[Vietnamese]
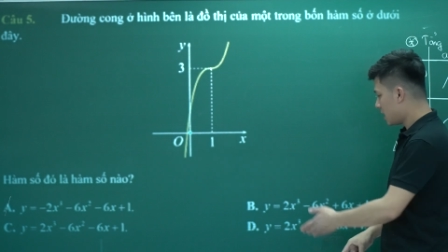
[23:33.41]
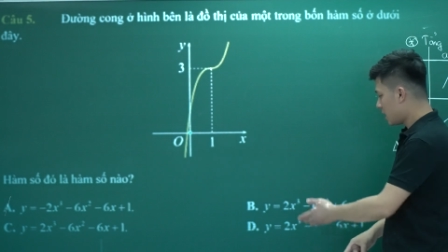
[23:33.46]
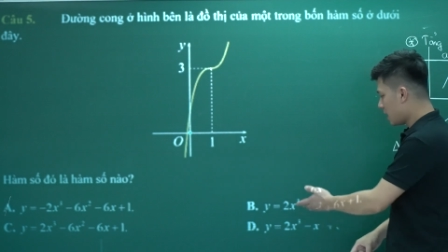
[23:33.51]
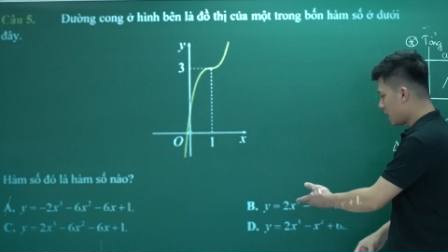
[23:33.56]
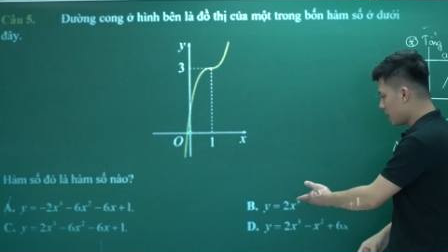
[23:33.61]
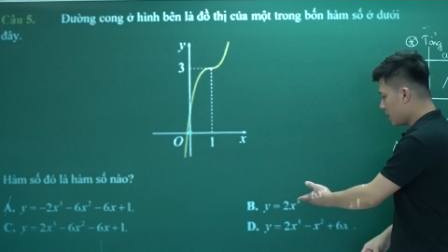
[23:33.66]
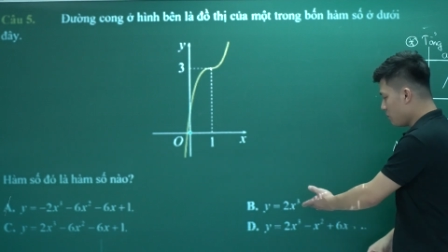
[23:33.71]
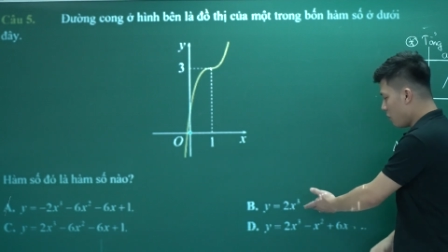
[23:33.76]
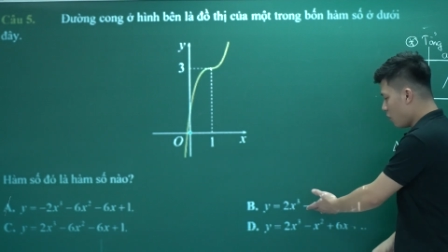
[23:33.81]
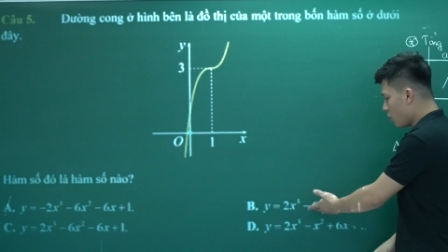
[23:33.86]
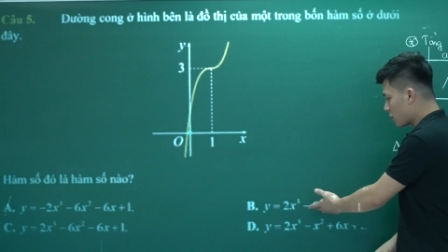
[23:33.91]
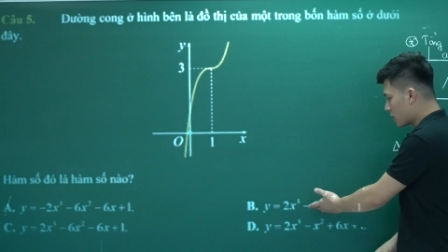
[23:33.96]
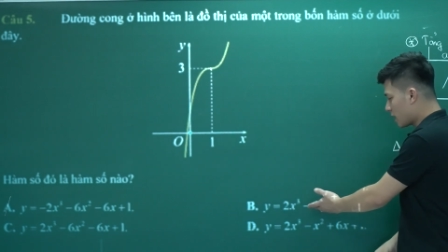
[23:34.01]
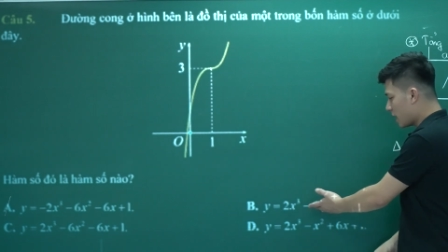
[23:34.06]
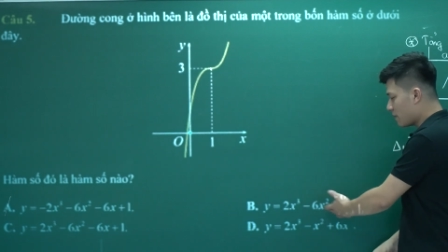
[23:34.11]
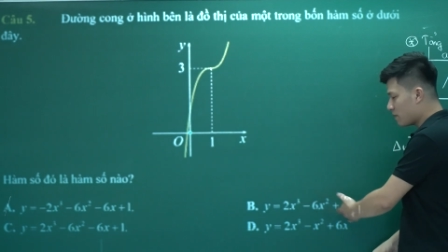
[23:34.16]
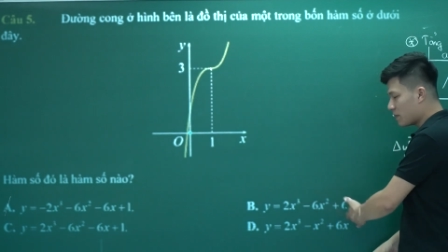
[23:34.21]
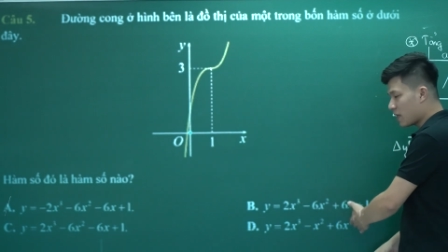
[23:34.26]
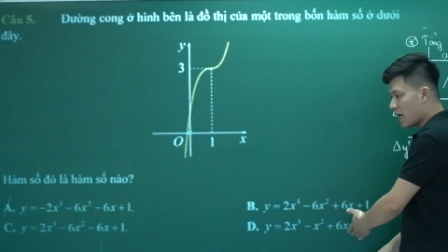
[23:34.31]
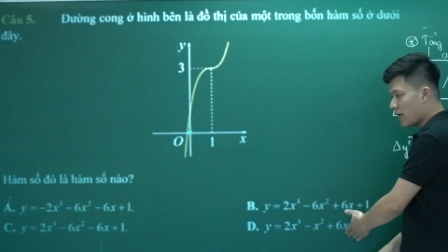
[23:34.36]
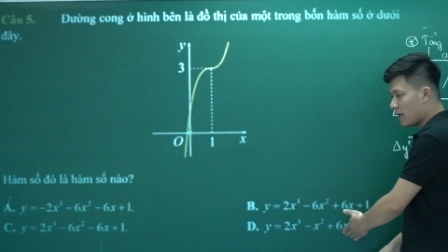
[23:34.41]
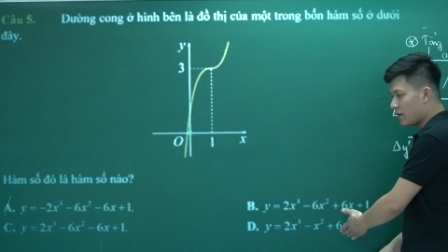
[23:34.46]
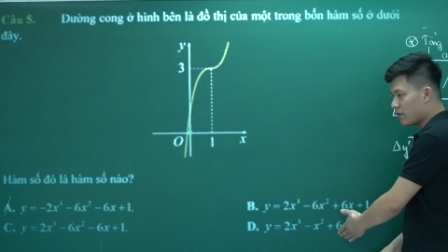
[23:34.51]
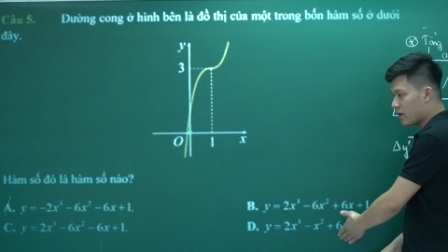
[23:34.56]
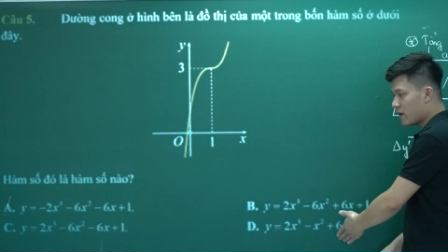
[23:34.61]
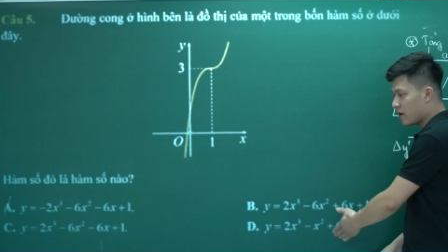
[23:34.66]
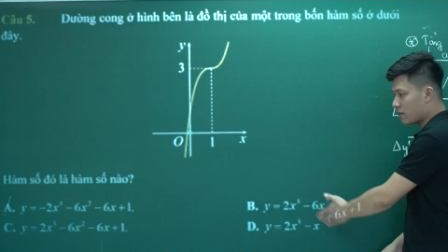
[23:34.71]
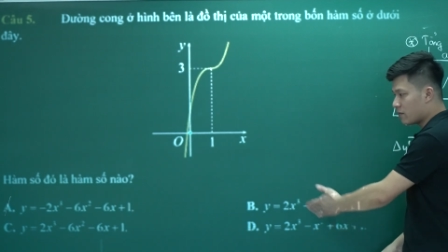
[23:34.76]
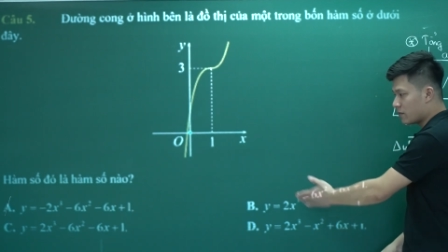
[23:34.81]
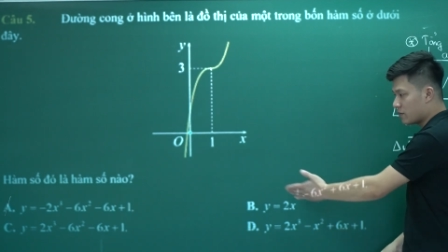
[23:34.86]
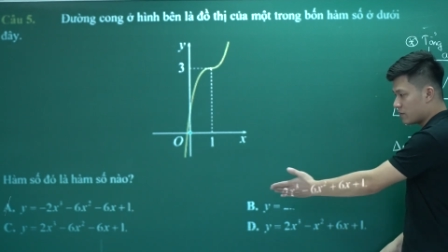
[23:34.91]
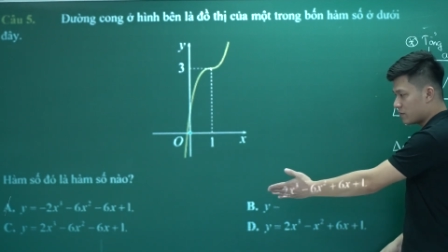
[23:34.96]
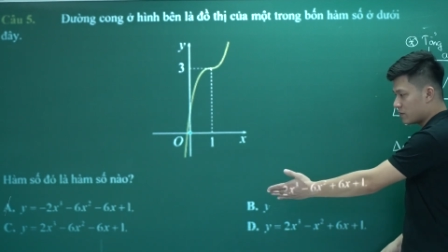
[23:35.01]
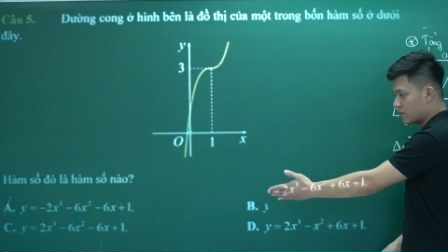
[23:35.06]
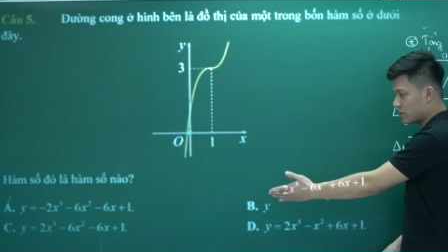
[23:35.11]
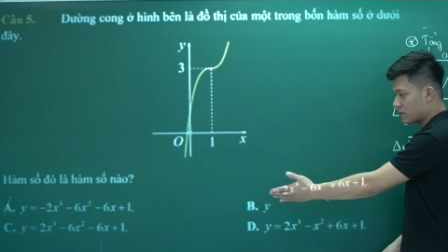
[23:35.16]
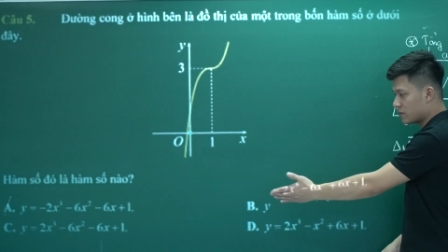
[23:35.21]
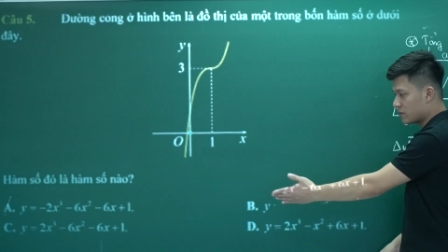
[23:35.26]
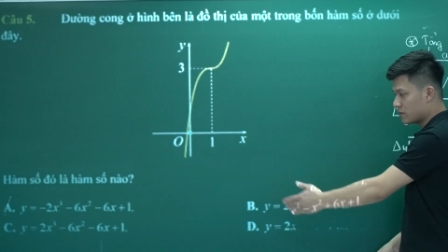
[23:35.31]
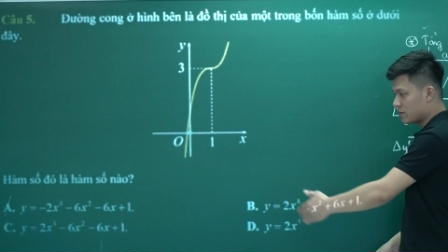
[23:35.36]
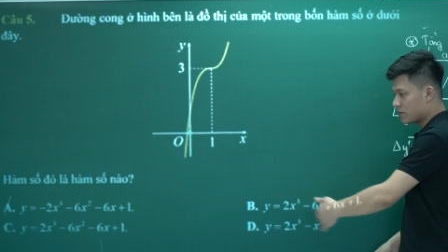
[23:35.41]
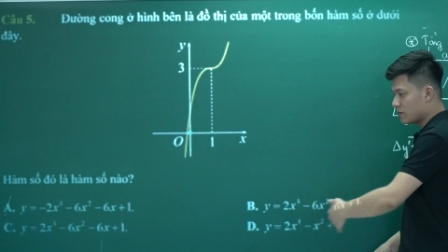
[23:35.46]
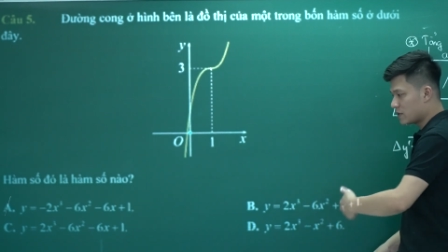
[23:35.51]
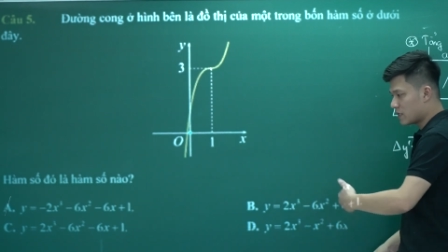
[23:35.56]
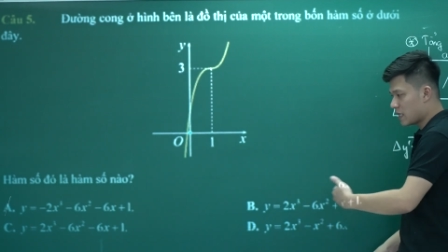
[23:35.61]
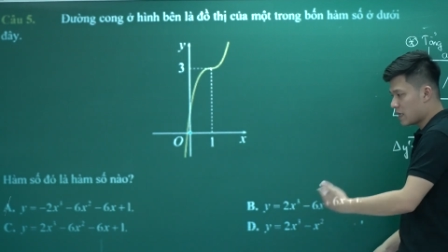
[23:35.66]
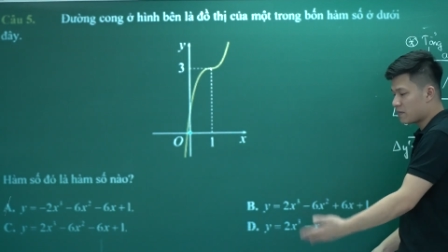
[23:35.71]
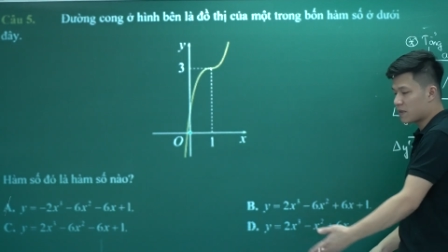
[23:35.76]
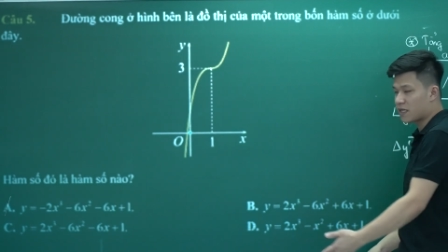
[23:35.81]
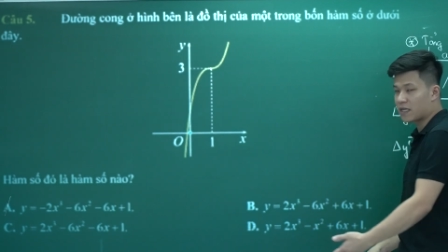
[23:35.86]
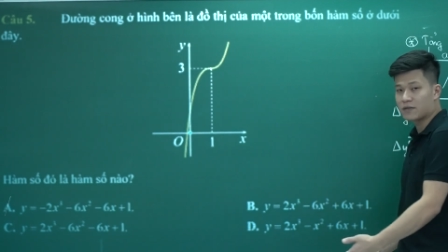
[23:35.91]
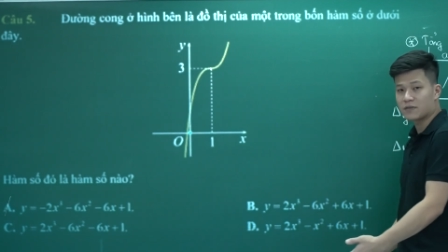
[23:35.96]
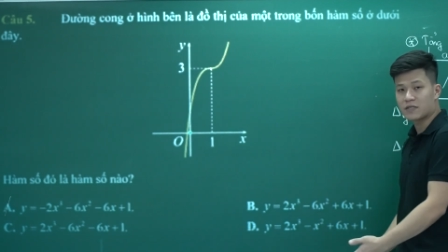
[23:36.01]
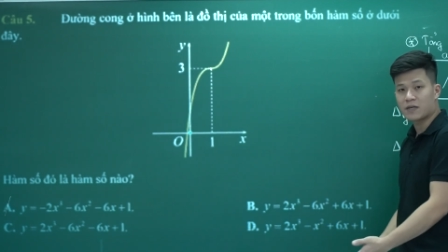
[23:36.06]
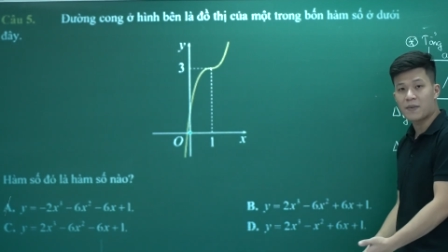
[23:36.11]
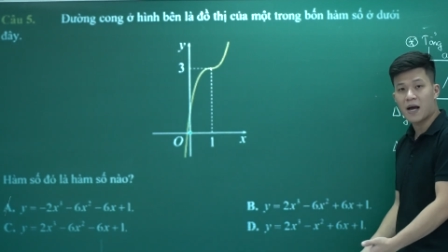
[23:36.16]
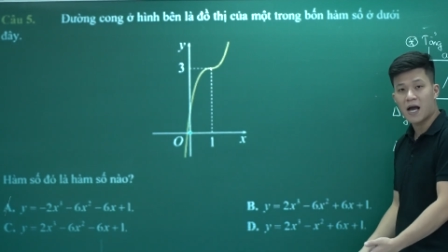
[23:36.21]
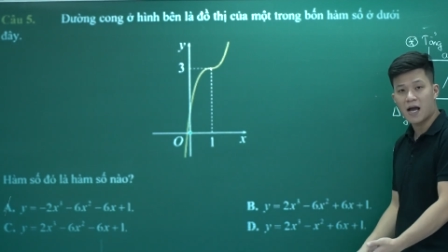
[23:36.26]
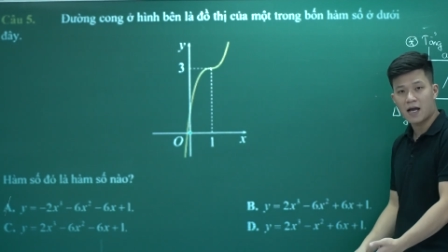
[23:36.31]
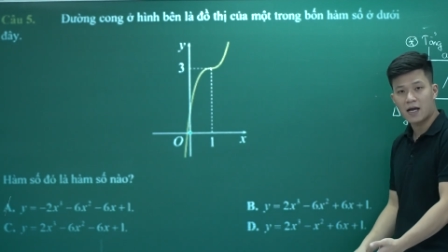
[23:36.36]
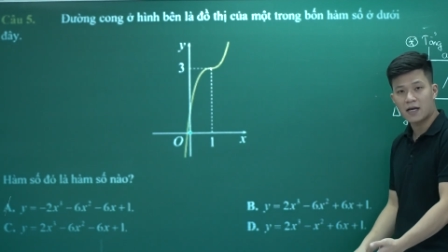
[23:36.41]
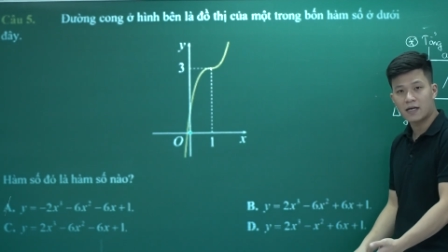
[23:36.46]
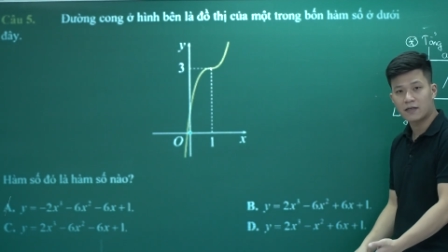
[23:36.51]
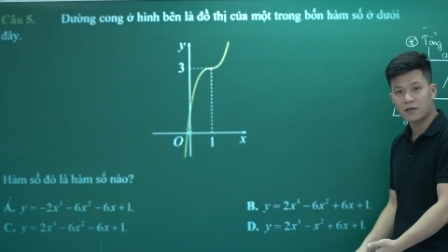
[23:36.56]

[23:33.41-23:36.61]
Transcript: lấy một các em thay vào xem thằng nào ra ba